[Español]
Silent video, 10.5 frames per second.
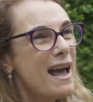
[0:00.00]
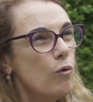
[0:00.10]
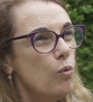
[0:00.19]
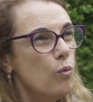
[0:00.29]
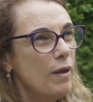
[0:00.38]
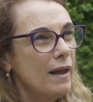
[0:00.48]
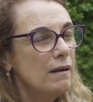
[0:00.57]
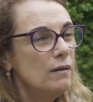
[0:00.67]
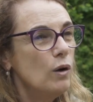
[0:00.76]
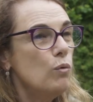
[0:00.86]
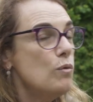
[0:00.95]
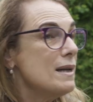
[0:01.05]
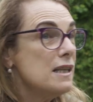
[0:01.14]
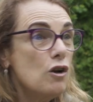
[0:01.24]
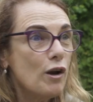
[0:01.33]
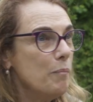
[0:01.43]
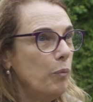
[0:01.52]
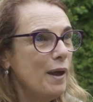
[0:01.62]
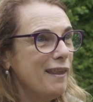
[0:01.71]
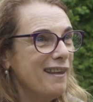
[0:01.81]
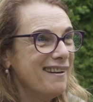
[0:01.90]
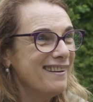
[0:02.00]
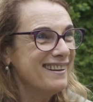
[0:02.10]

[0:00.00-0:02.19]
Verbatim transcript: aguda uno hace lo que puede.